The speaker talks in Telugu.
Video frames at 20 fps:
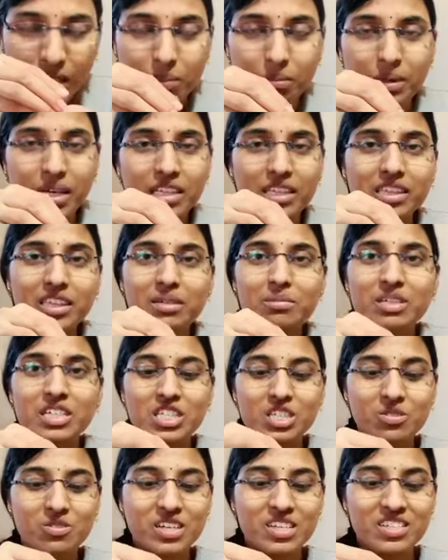ఎంత మంచి
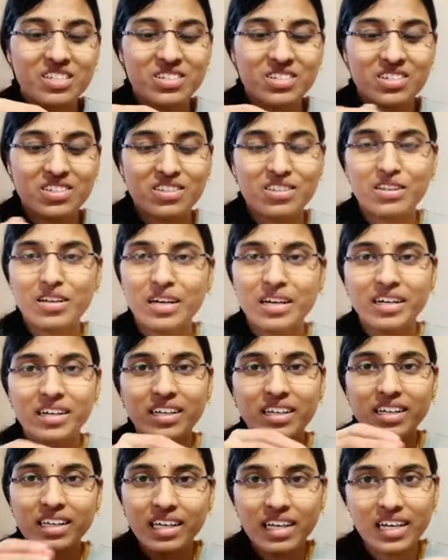వాసన వస్తుందనండి
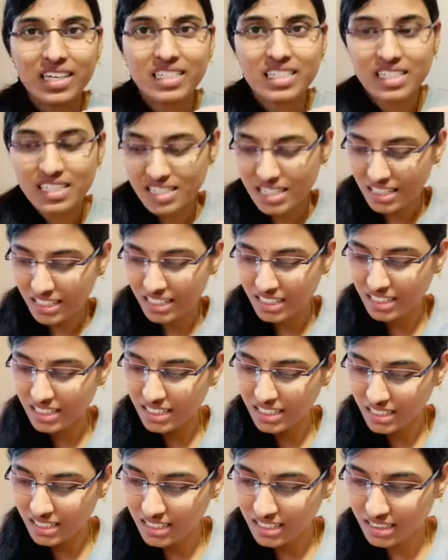ఇలా చేశాను కదా
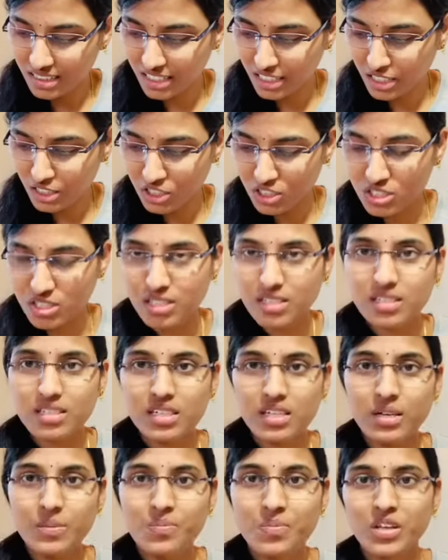దీన్ని వచ్చేసి
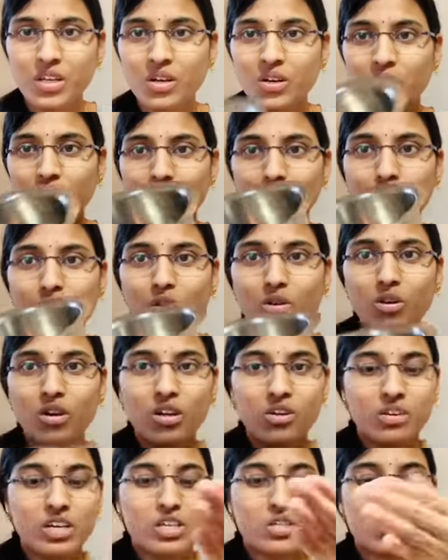ఒక బౌల్లో
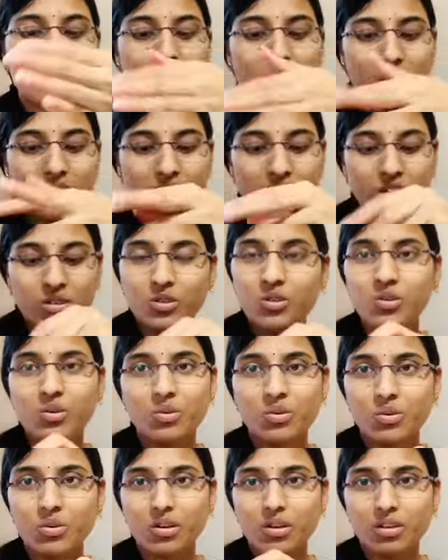వేసుకుంటున్నాను
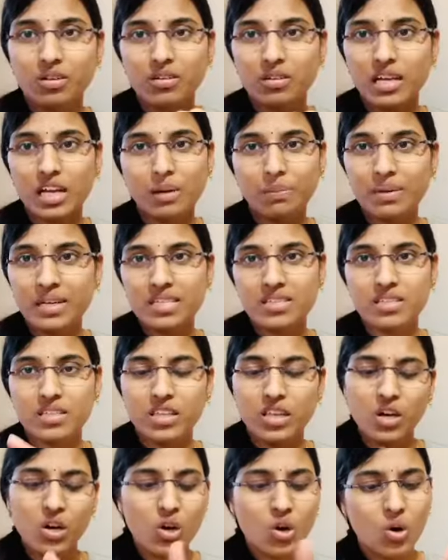నలిపేసింది
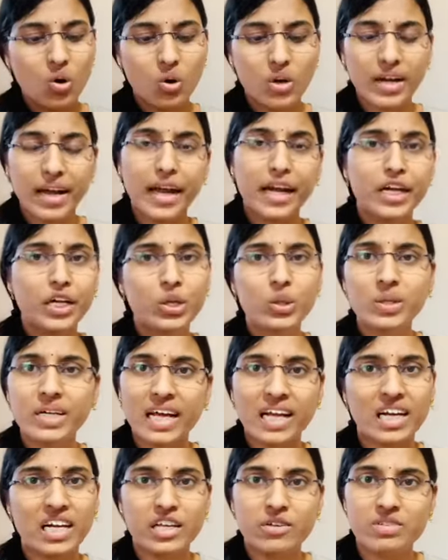ఒక ఎయిట్ టు
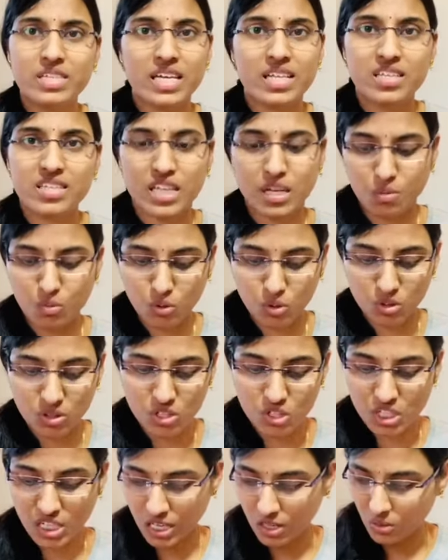టెన్ లీవ్స్ అయితే సరిపోతుంది
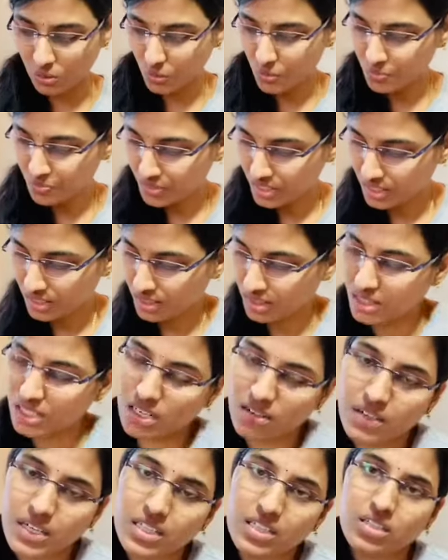చాలు
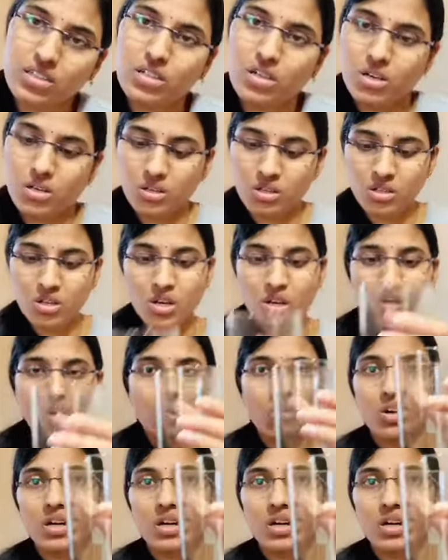తర్వాత ఇందులో ఒక